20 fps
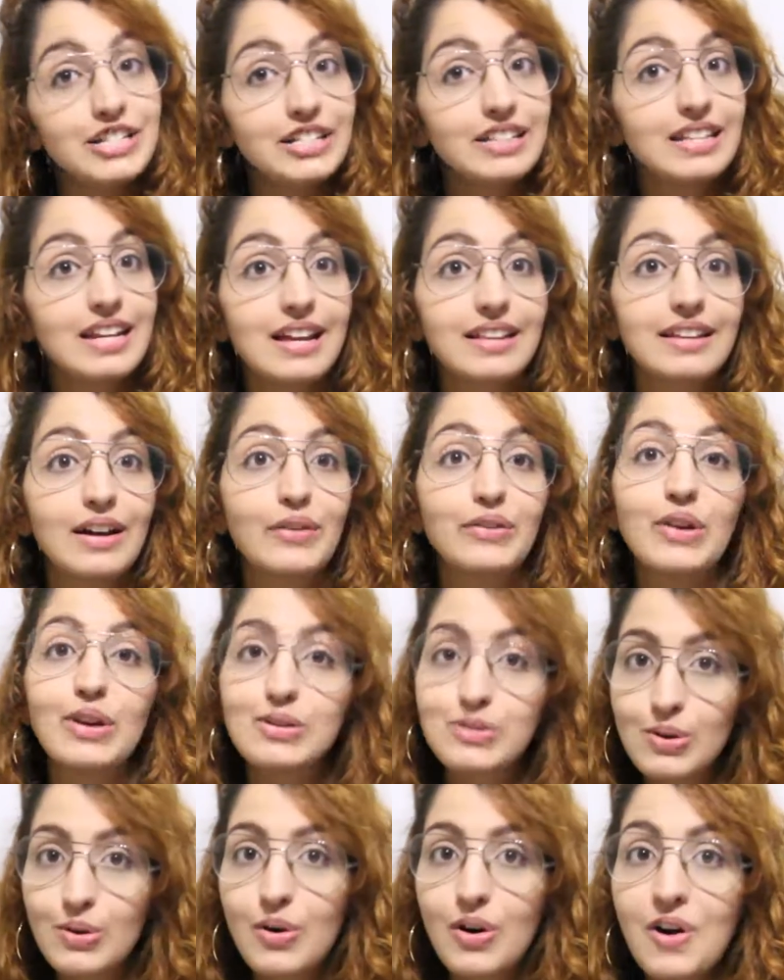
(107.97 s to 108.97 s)
de hidratar o
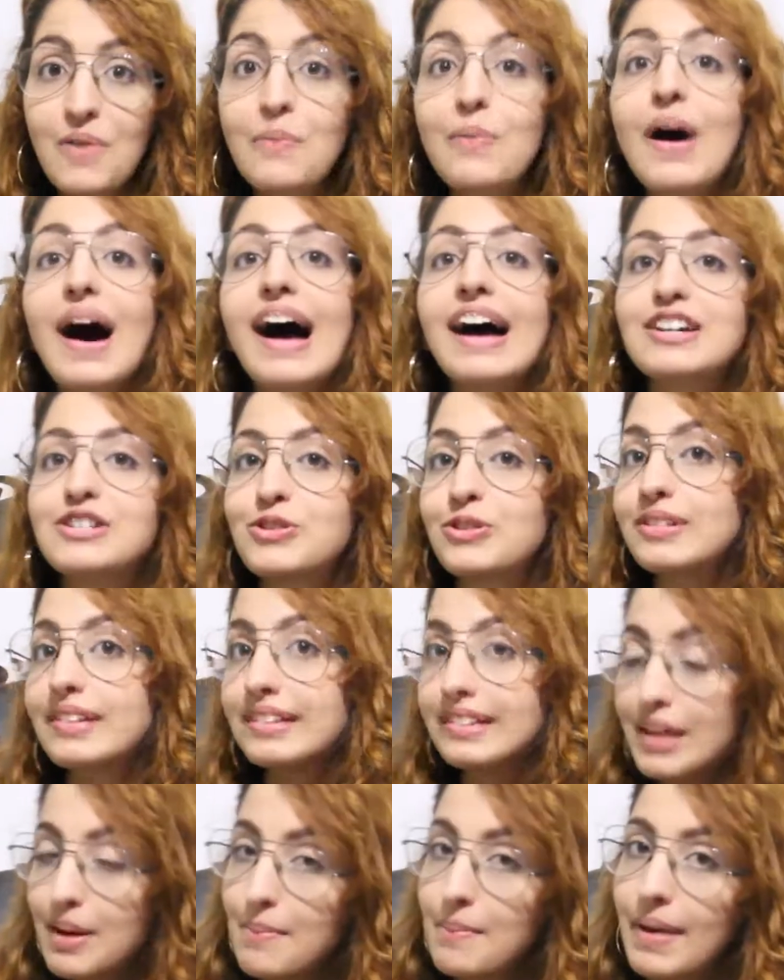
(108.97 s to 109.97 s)
nosso corpo, ajuda
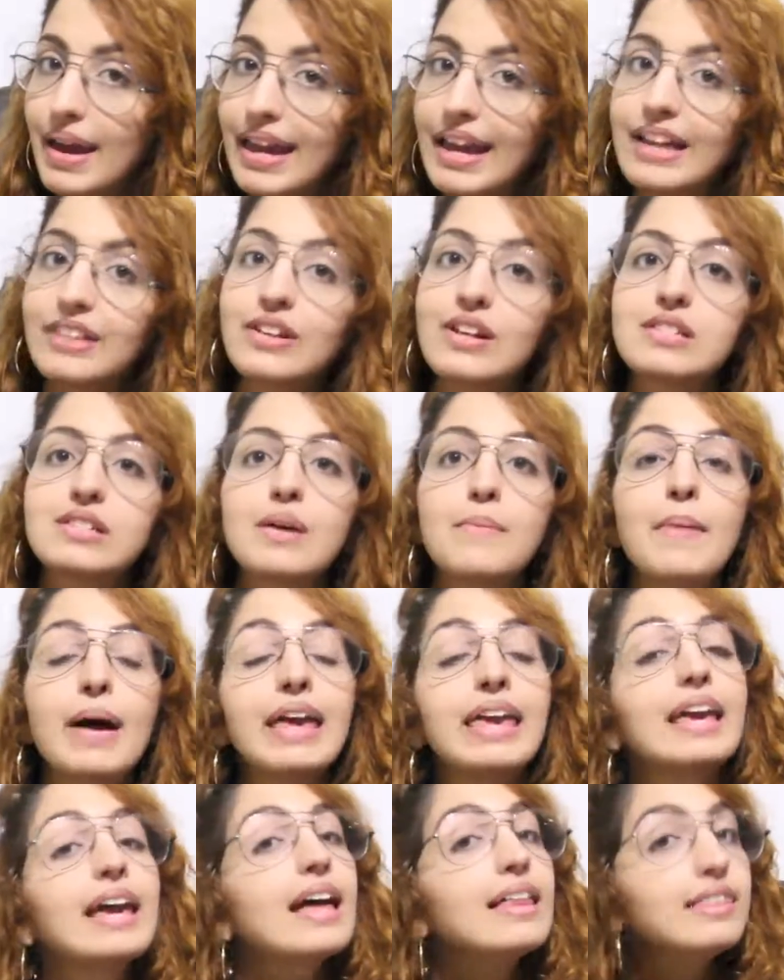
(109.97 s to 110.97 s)
também a nossa
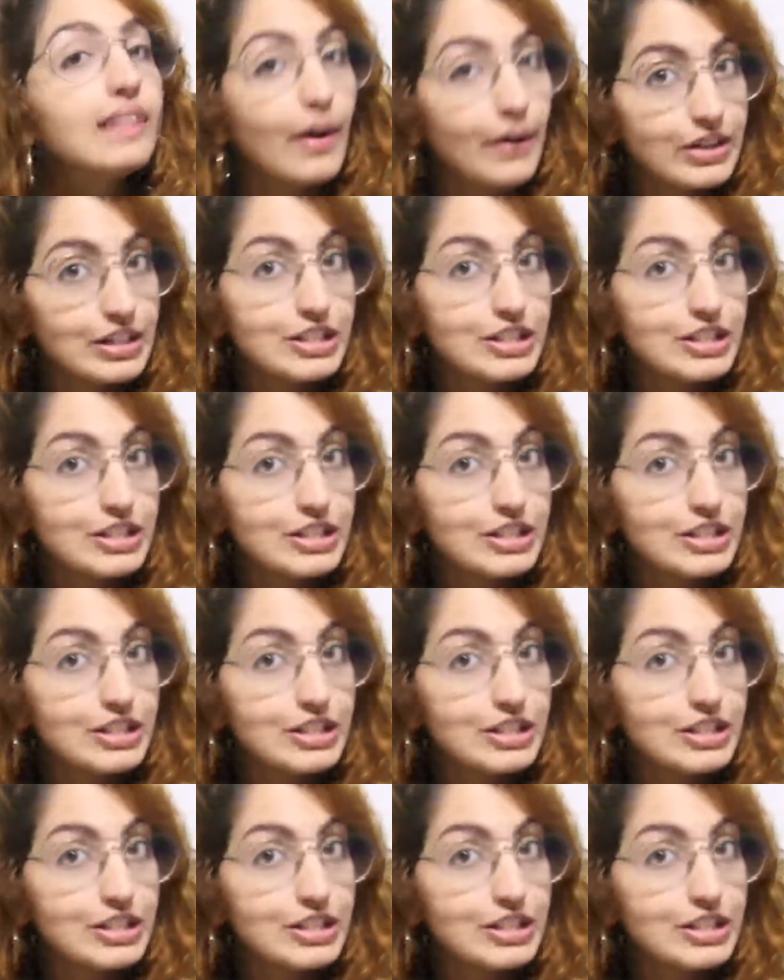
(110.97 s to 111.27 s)
barriga a não